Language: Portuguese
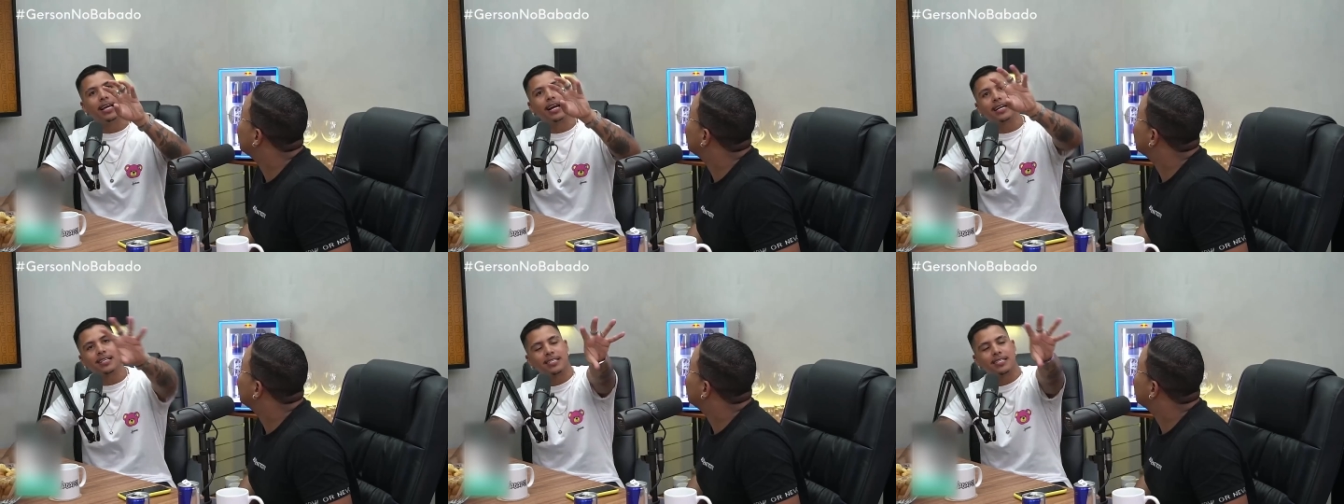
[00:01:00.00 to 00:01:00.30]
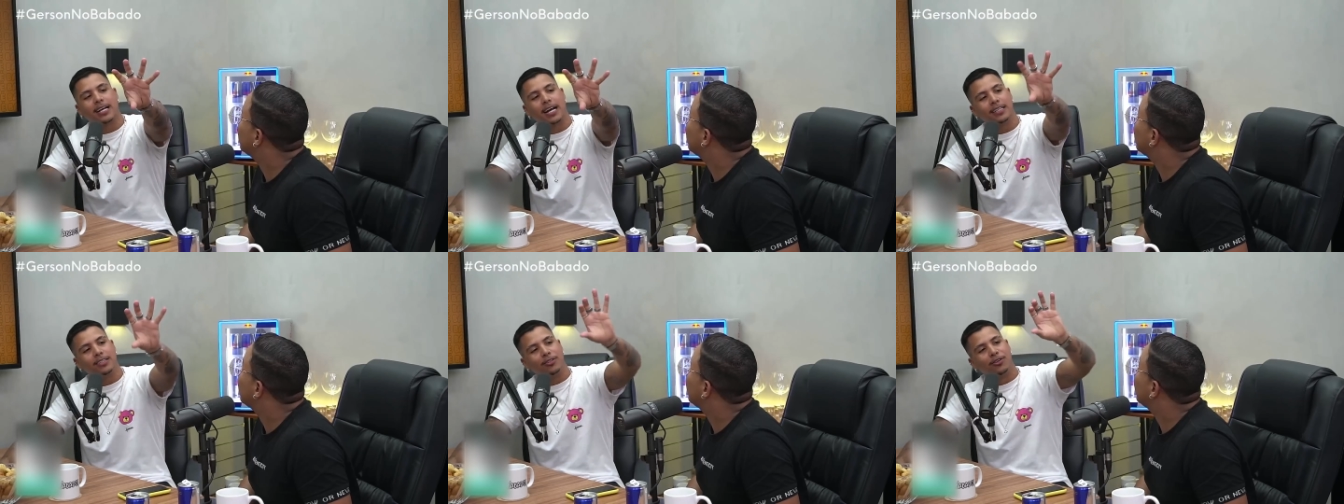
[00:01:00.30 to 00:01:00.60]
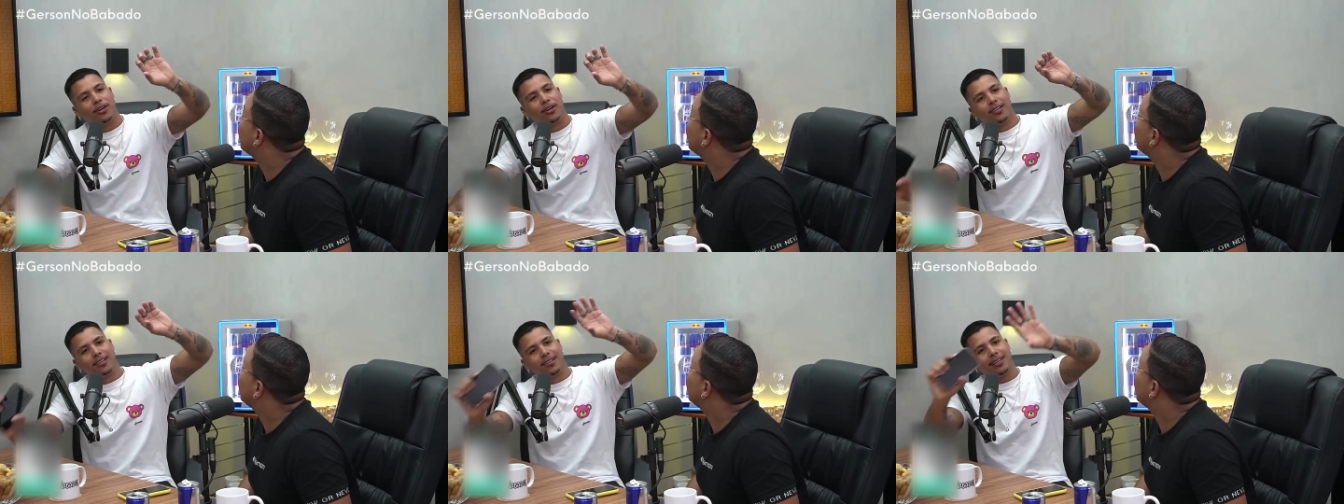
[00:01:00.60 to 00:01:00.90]
e Tiago assim,
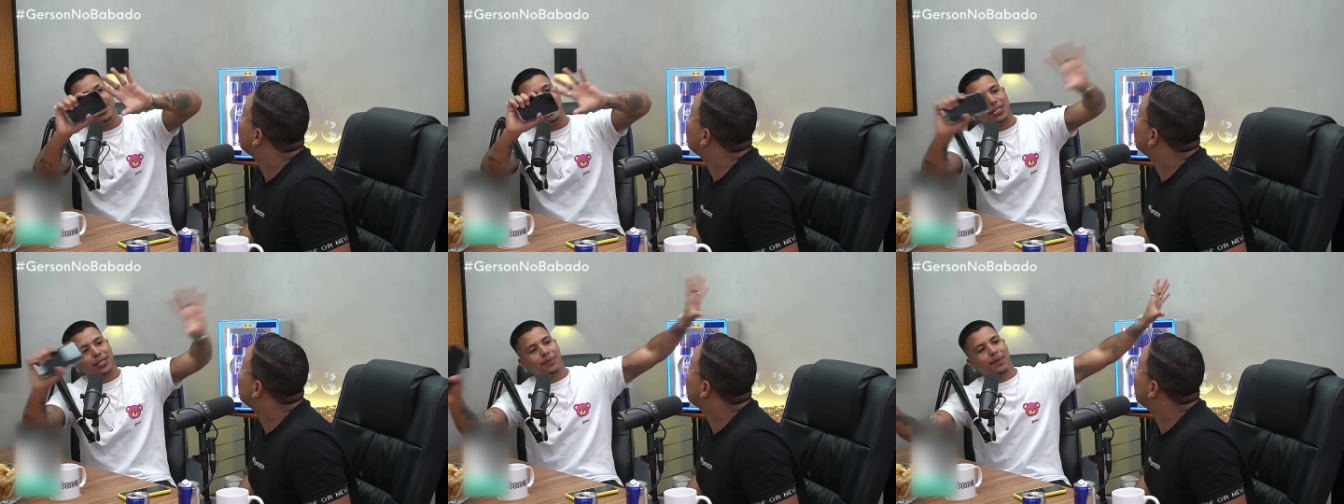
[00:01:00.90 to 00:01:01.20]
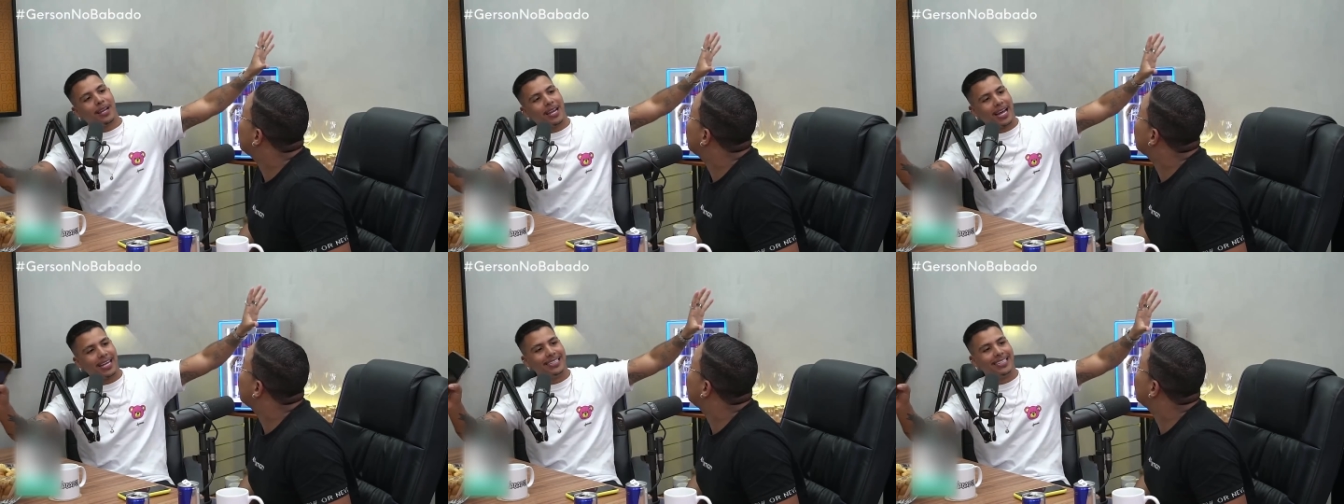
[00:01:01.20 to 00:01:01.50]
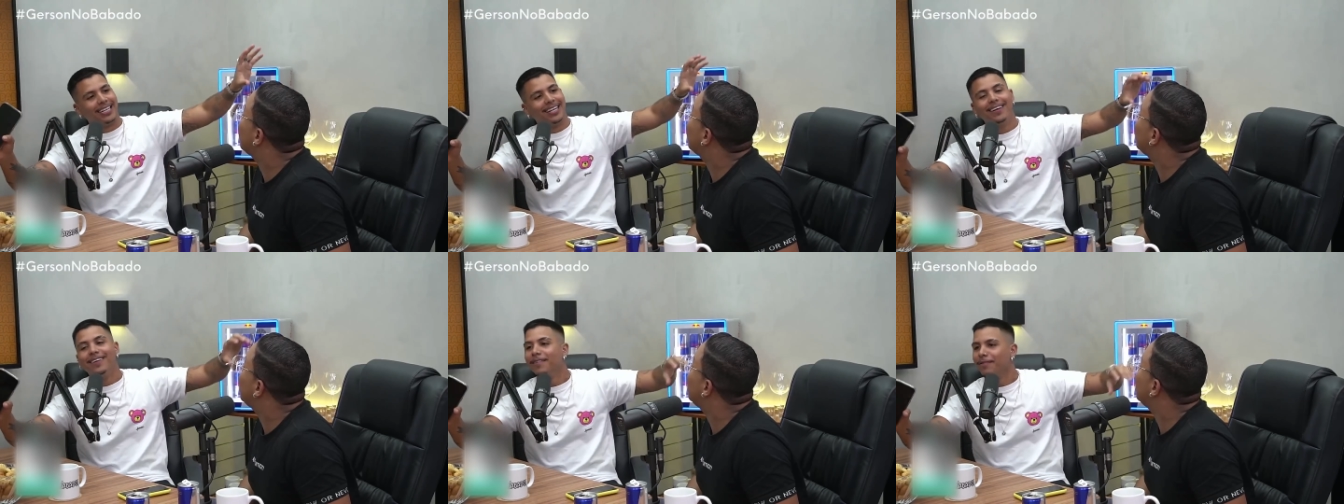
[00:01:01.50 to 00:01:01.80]
carnoa. Foi mesmo?
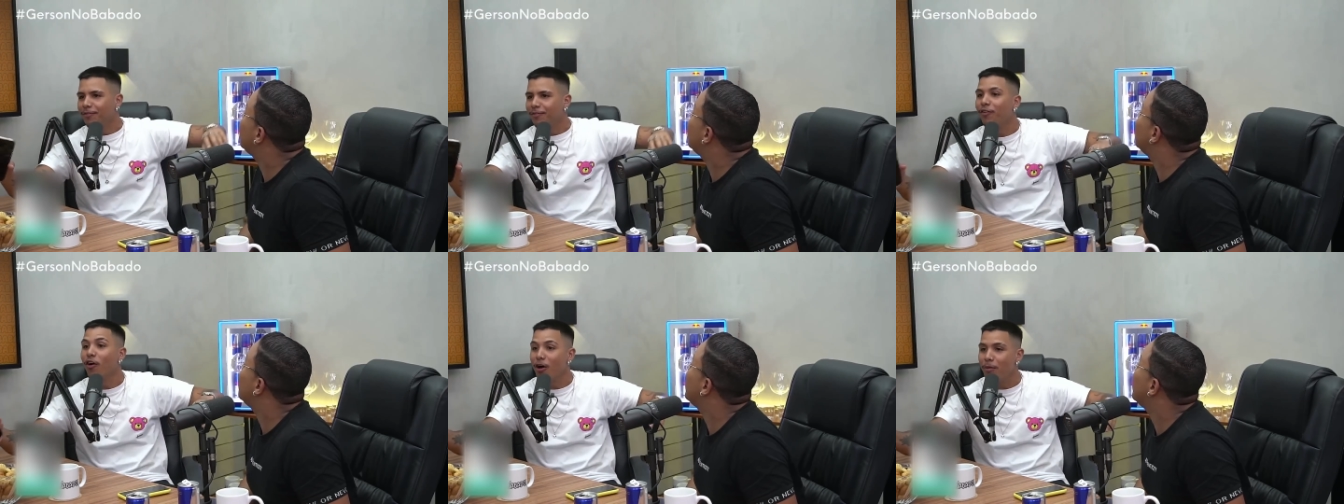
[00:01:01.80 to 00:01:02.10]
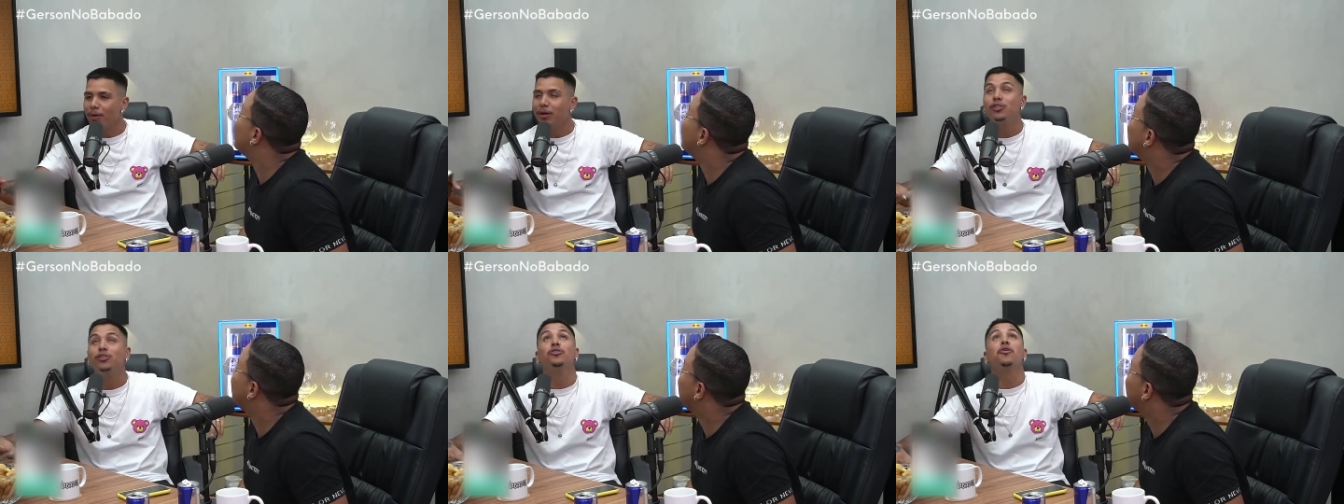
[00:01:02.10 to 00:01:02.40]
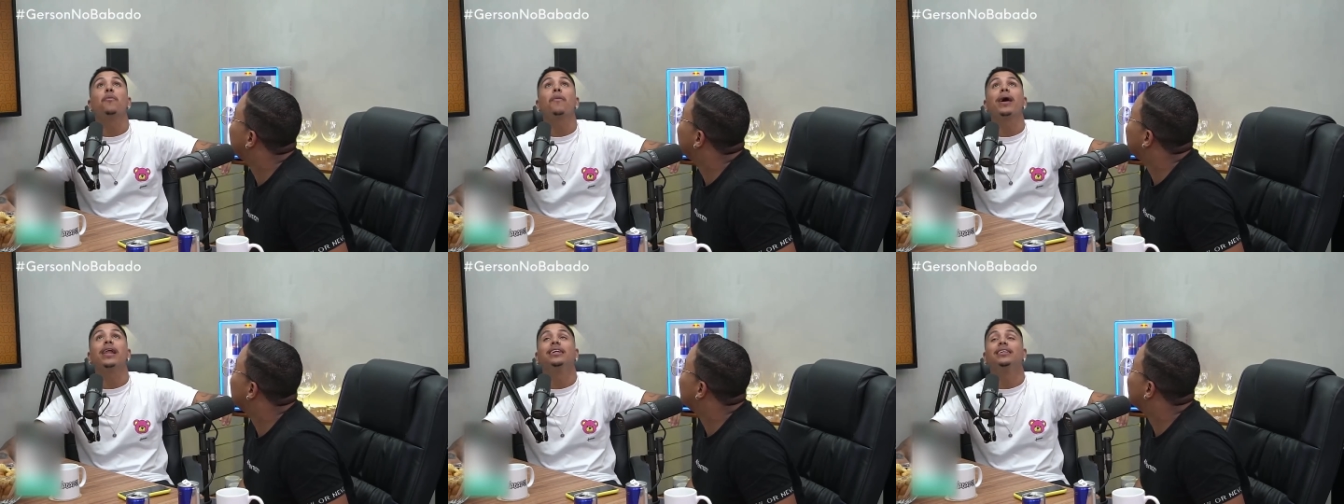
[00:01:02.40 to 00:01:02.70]
Foi, mano,
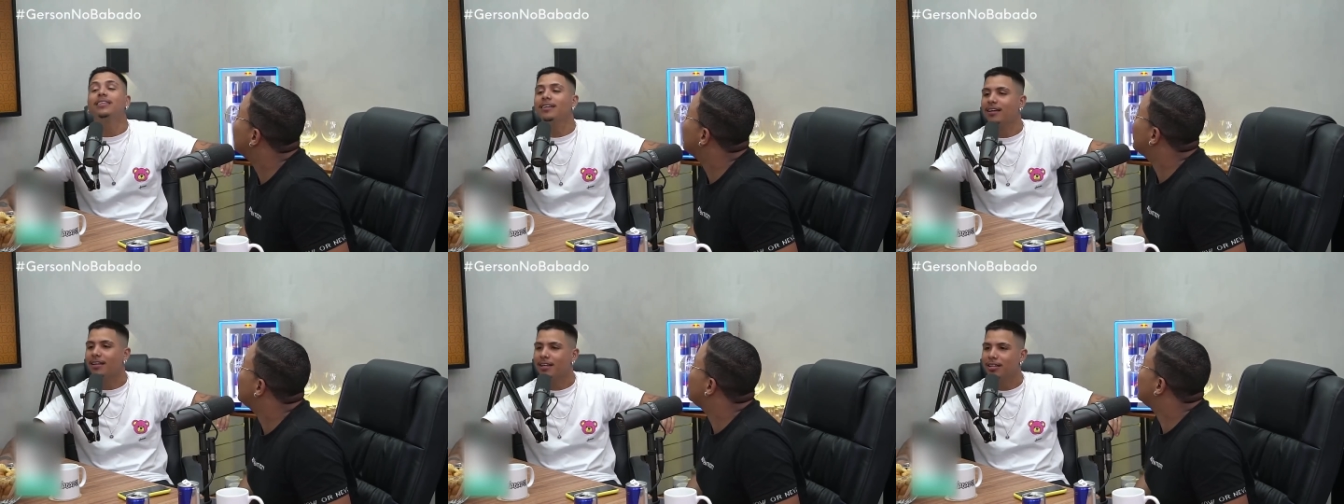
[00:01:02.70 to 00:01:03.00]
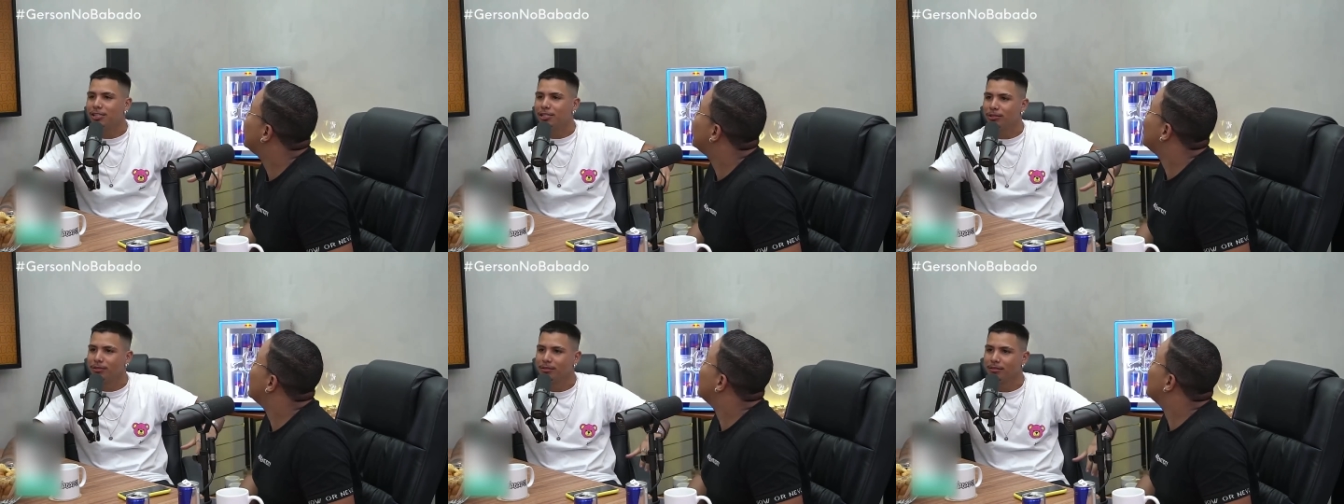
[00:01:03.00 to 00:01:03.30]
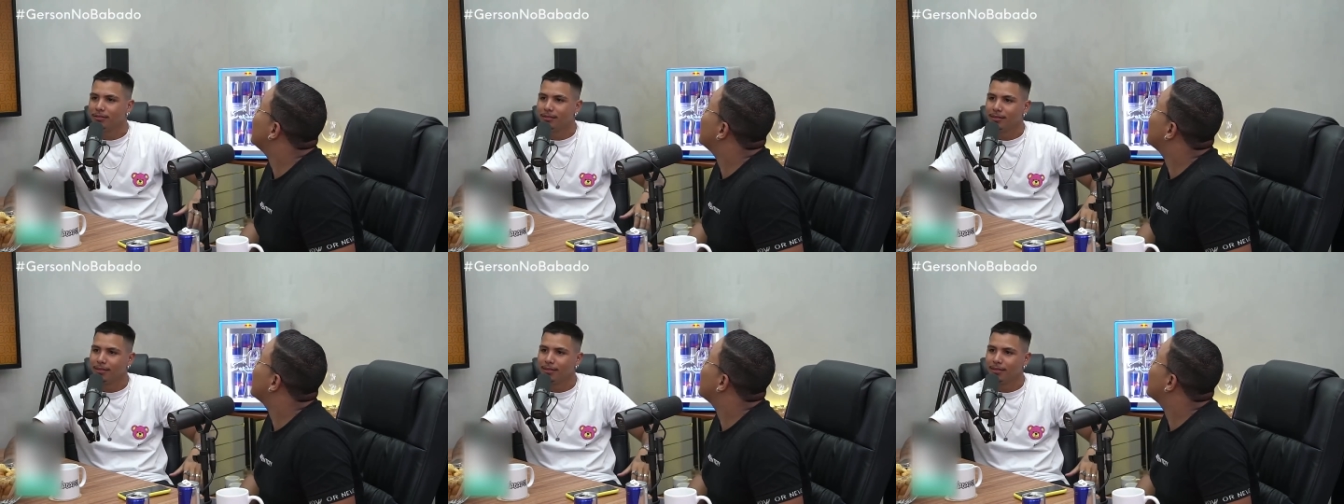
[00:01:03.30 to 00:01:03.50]
juro perante Cristo.